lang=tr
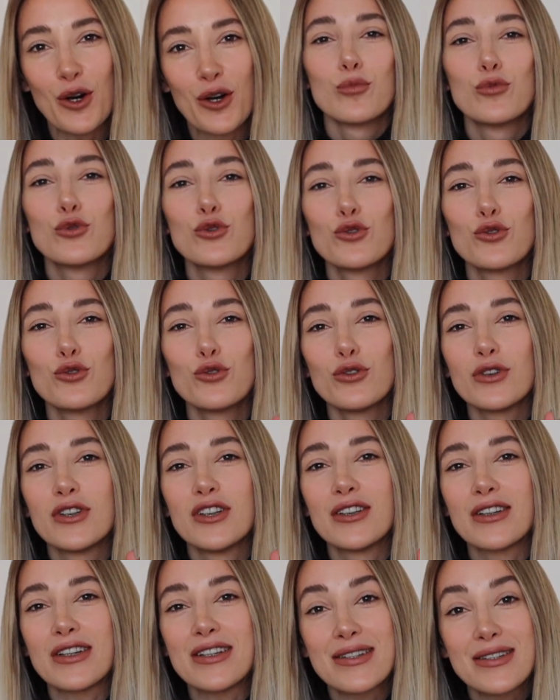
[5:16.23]
Bunu
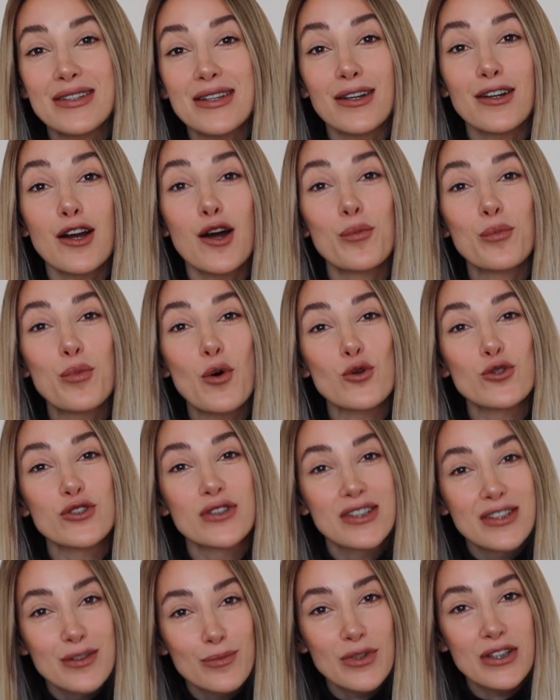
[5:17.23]
e, Instagram
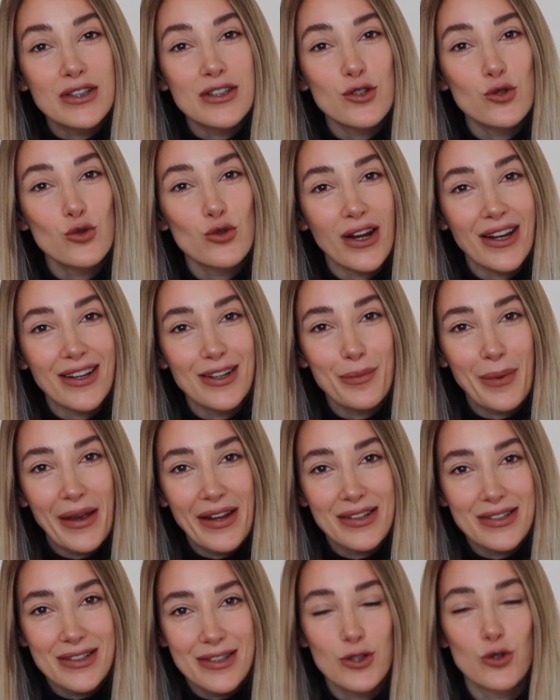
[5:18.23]
postlarımda da sürekli
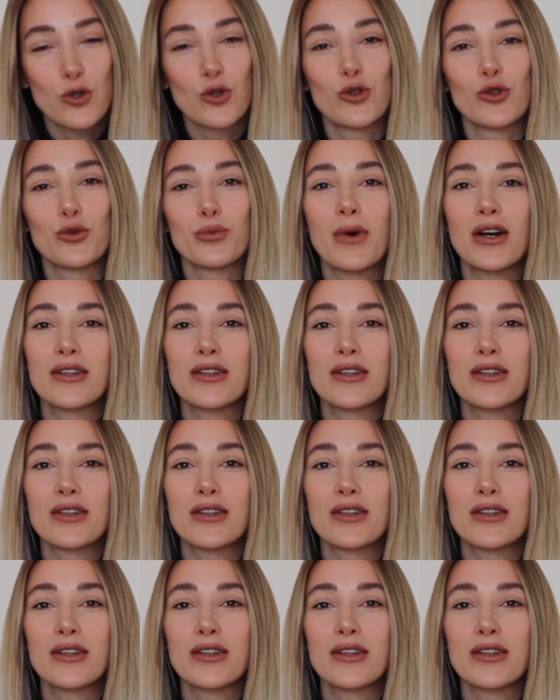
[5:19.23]
belirtiyorum.